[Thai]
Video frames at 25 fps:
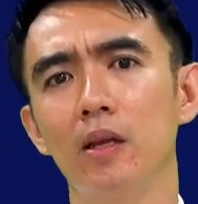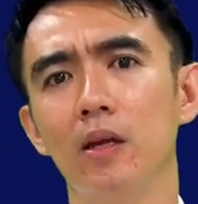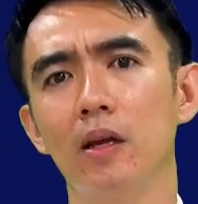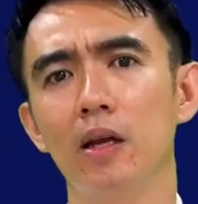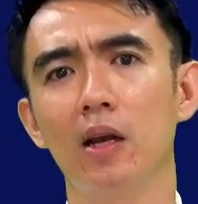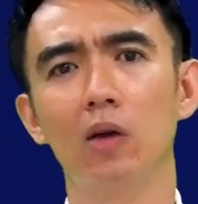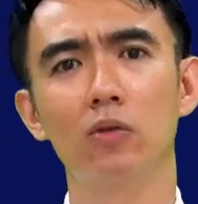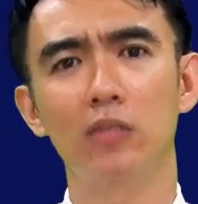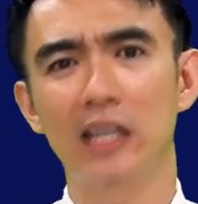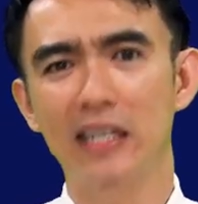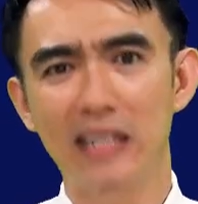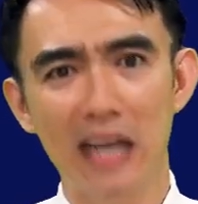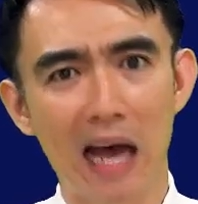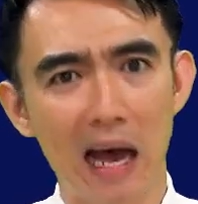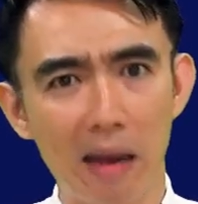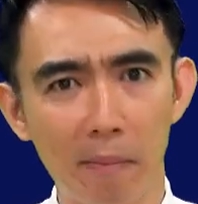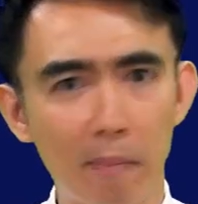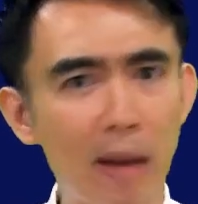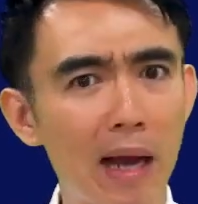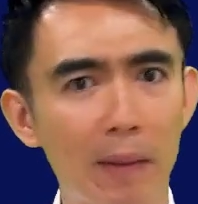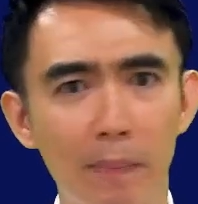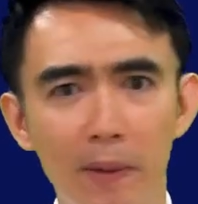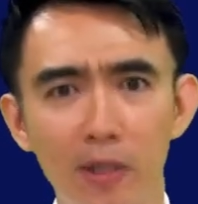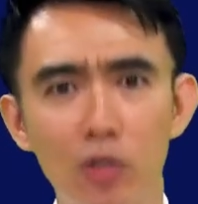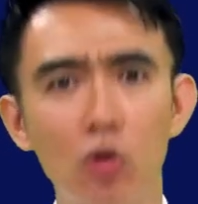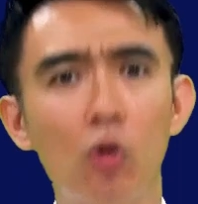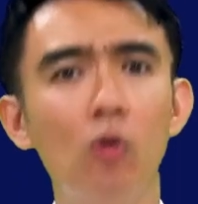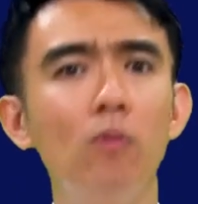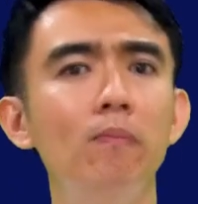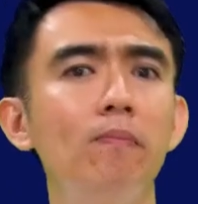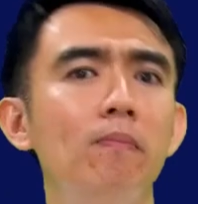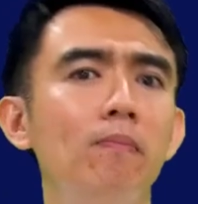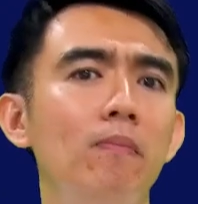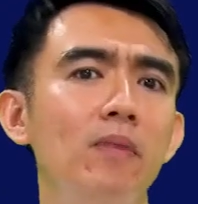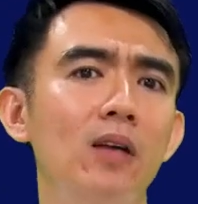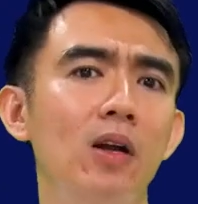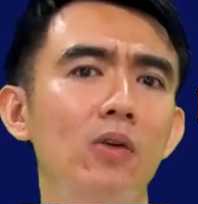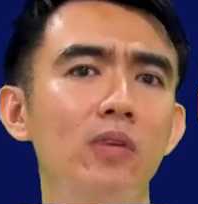เราจะอยากมาประชุม
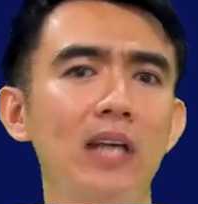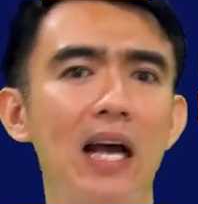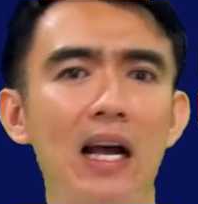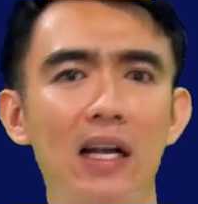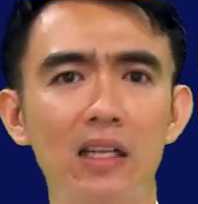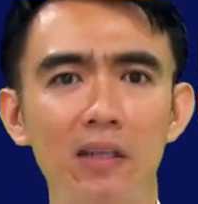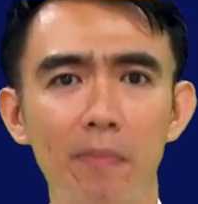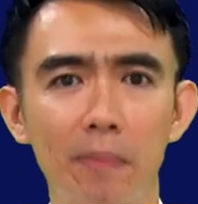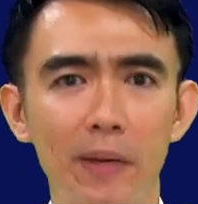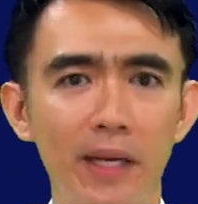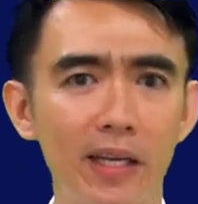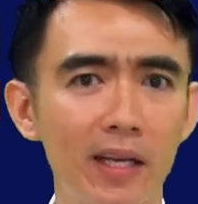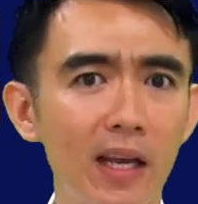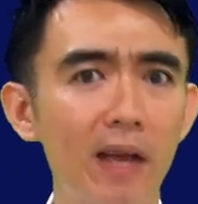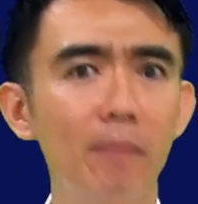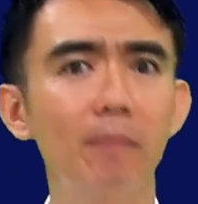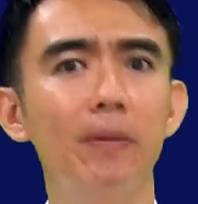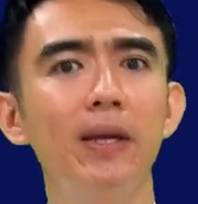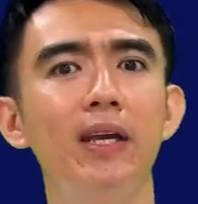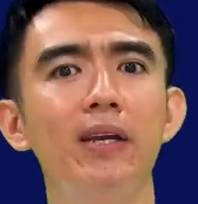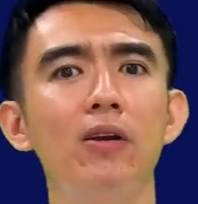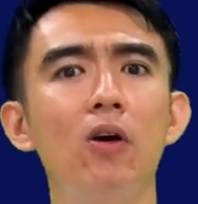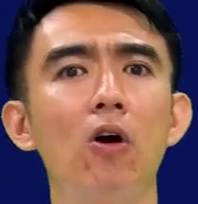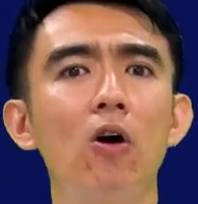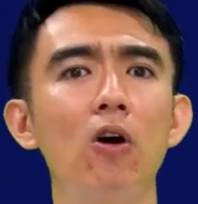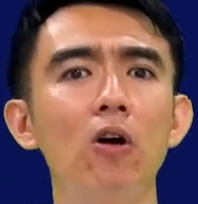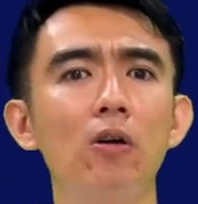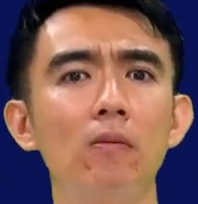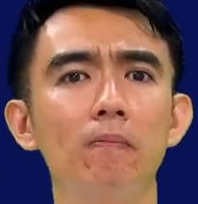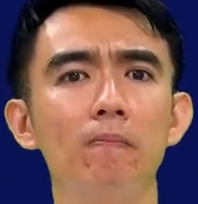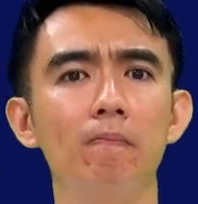เราอยากจะไปเยี่ยมพี่น้อง